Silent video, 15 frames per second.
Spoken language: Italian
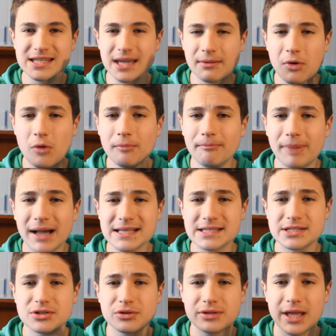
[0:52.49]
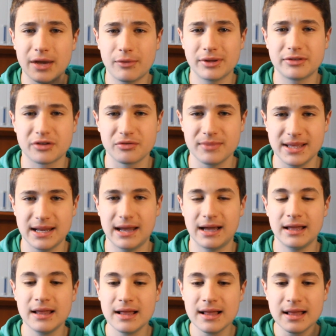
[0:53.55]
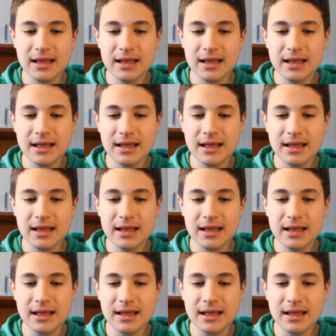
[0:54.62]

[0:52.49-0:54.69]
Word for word: Siamo un passo dai 4000.